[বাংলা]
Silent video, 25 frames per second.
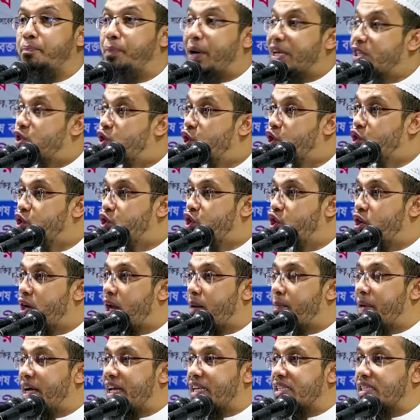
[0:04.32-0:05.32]
পাশক্ত
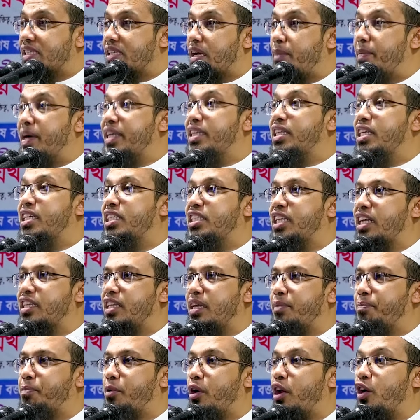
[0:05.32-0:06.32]
নামাজ জামাতের
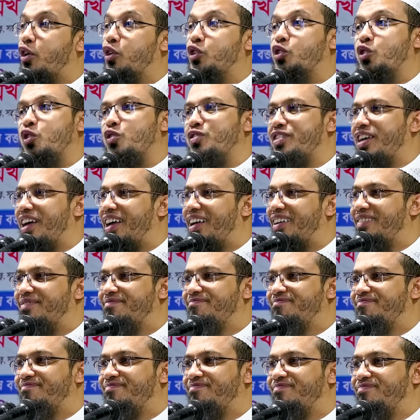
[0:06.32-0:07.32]
সাথে পড়াও সোজা
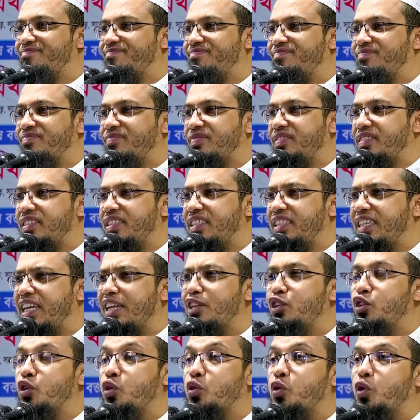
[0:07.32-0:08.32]

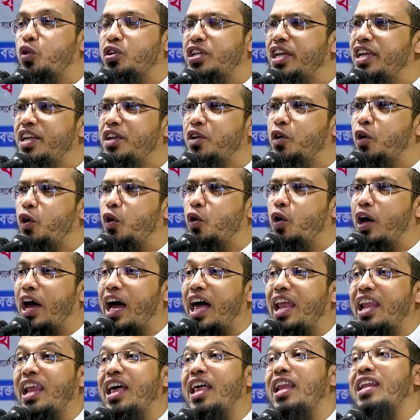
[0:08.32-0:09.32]
কিন্তু কঠিন হলো
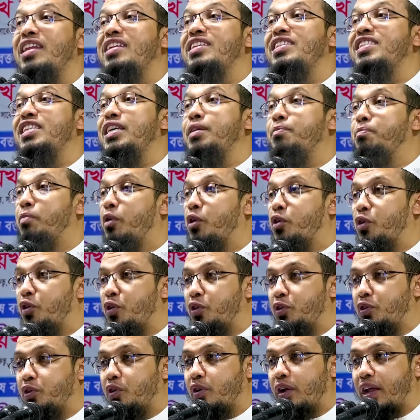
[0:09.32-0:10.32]
হালাল রিজিক
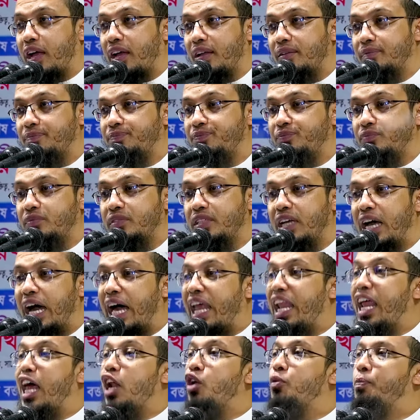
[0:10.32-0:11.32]
বক্ষণ করা
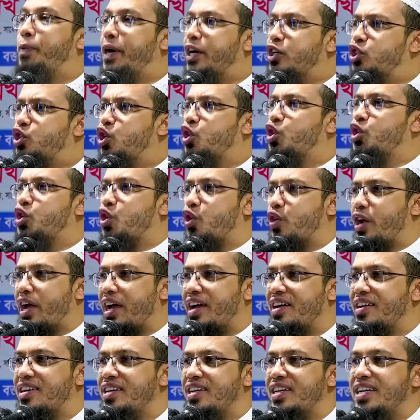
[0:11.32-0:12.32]
হালাল উপার্জন
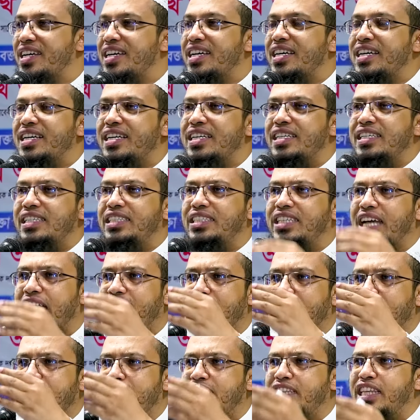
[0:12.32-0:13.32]
করা
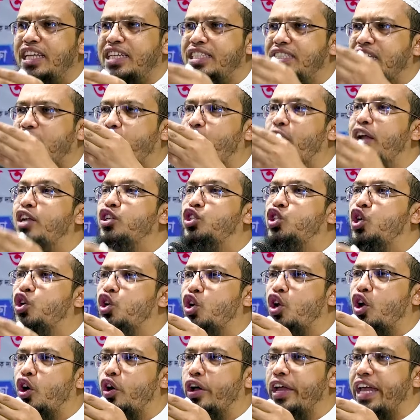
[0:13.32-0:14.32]
জান্নাতে যাওয়ার
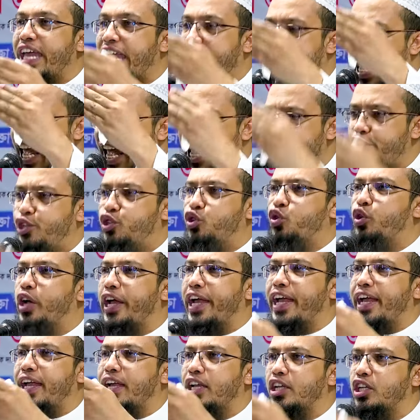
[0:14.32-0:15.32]
জন্য এই
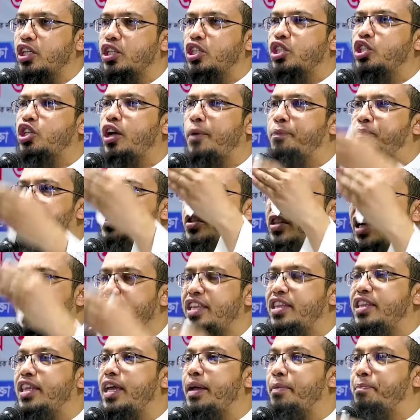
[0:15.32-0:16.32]
যুগে
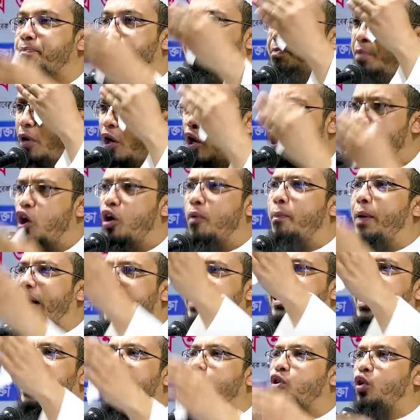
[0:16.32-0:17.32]
সবচেয়ে বড়
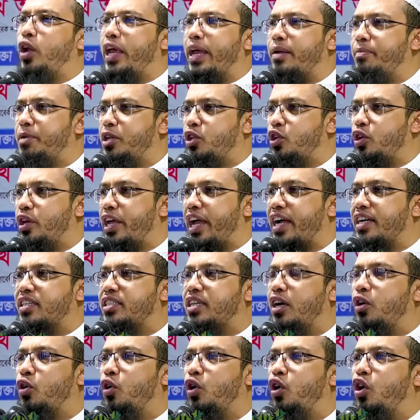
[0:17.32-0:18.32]
বাধাগুলার ভিতরে
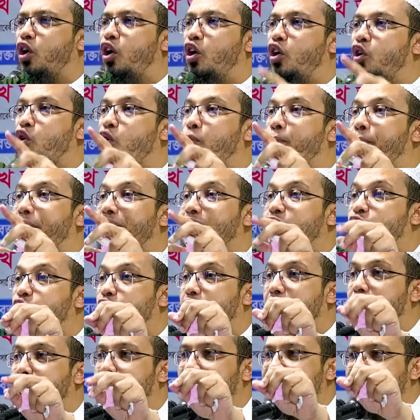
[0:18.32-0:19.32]
একটা হলো
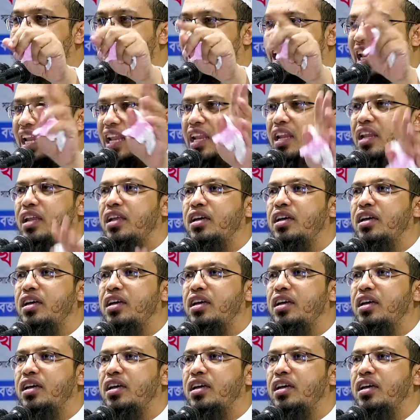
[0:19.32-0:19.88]
উপার্জনের ভেজাল